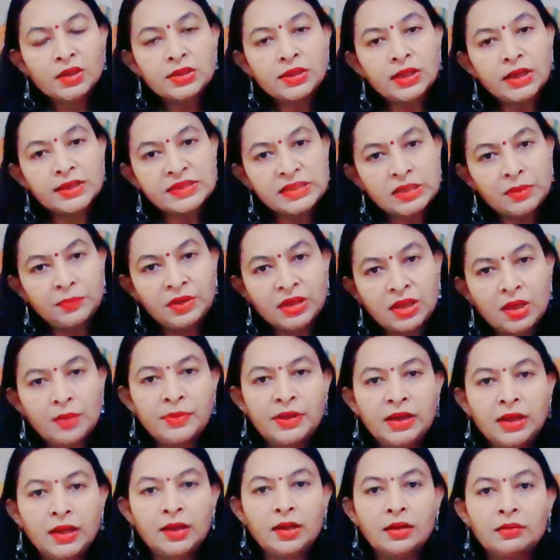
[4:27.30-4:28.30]
नाश्ते में क्या
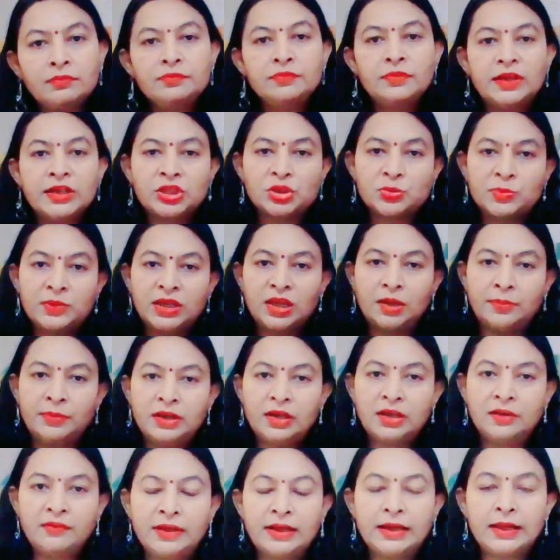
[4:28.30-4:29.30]
बनेगा लंच में क्या
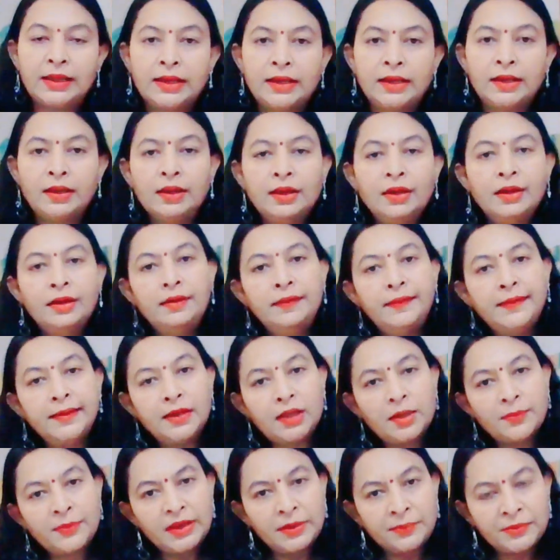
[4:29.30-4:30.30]
बनने वाला है
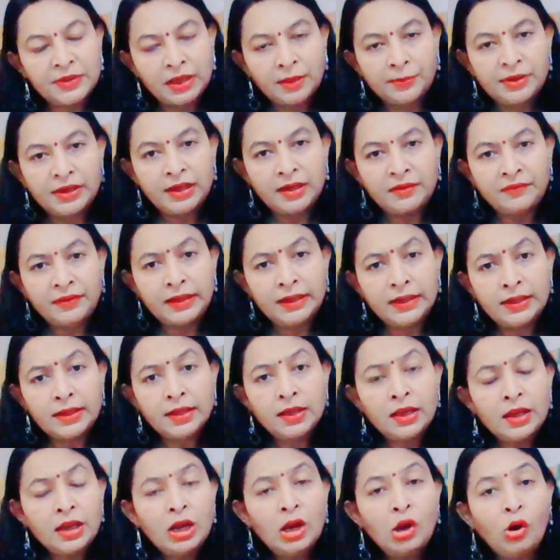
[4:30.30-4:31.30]
डिनर में आप क्या बनाने वाली
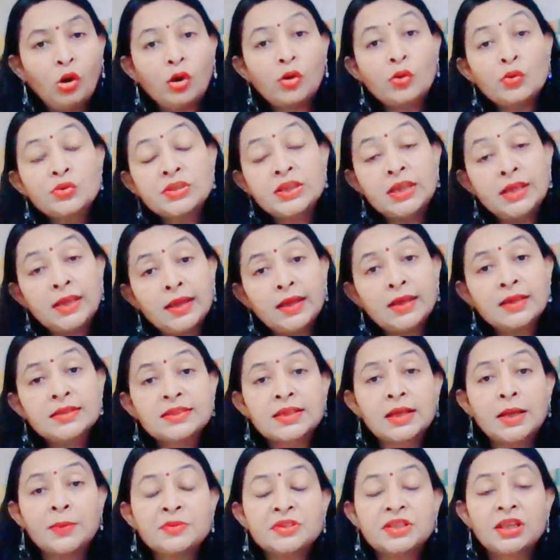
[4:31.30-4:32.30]
हैं और उसी के
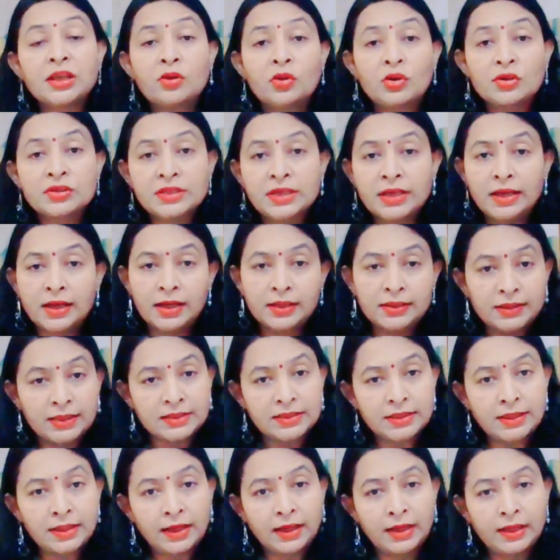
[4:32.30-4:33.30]
हिसाब से ग्रोसरी का
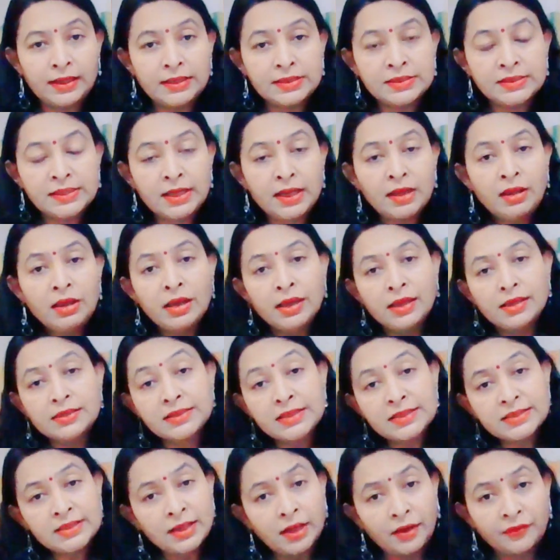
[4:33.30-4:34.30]
अंदाजा लगा लीजिए
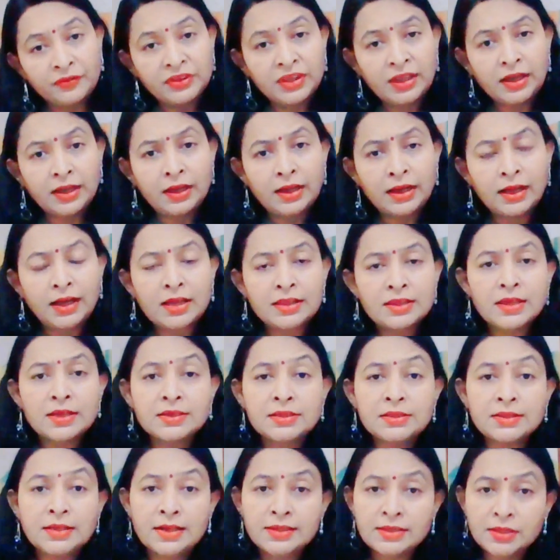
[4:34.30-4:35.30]
जैसे हफ्ते का लगाती है
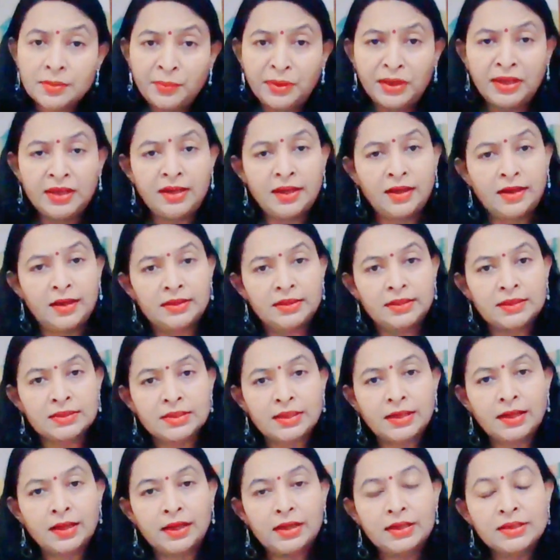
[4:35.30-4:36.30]
इसी तरह से महीने का
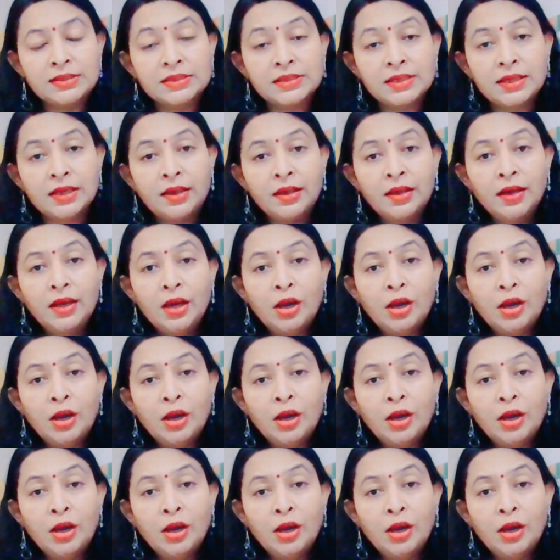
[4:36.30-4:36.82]
अंदाजा लगा लीजिए